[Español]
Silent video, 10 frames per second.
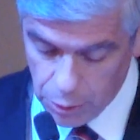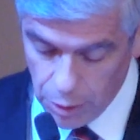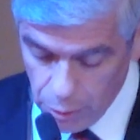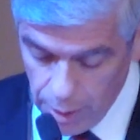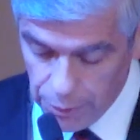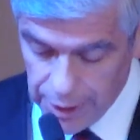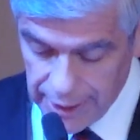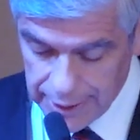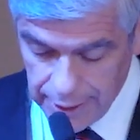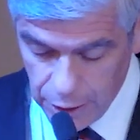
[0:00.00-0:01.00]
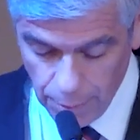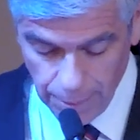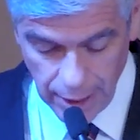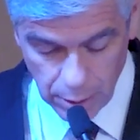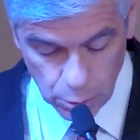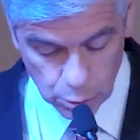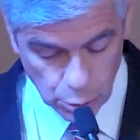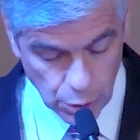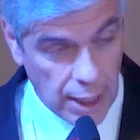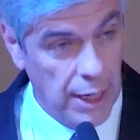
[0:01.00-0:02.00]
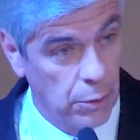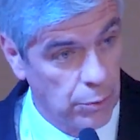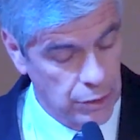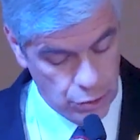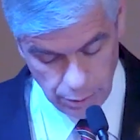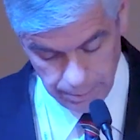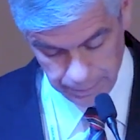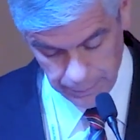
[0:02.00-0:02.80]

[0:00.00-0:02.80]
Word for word: con el nuevo Dicasterio para la Cultura y la Educación.